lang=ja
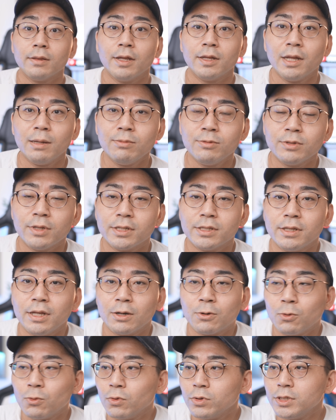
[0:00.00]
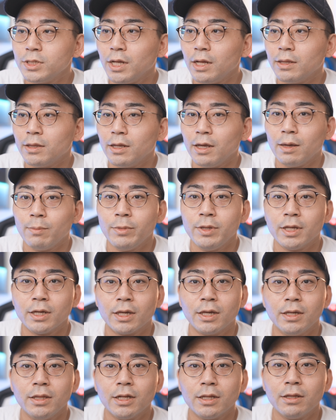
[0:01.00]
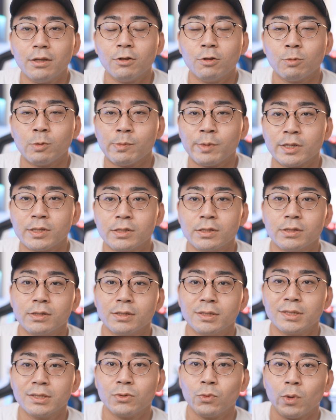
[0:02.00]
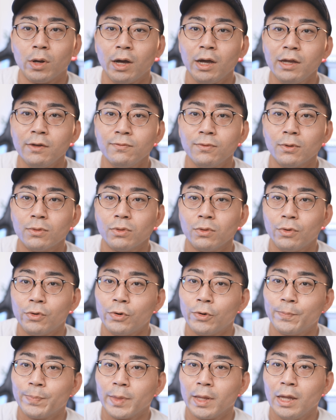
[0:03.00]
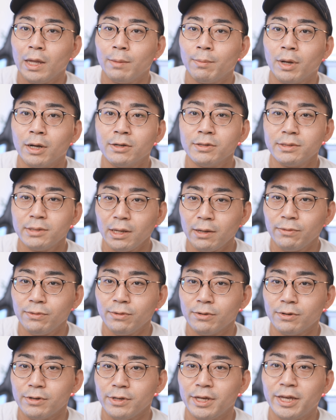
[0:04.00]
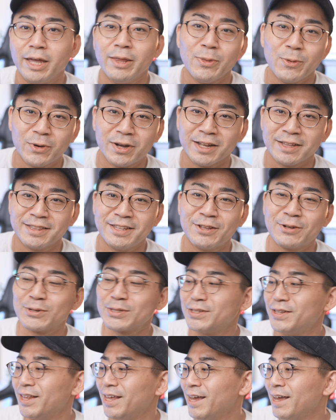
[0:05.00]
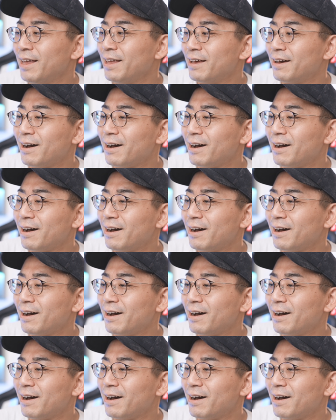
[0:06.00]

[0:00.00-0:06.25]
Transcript: で、多分ですね、この時点でみんな気になってると思います。この iPhone の、えー、マグセーフいけんのかってとこですね。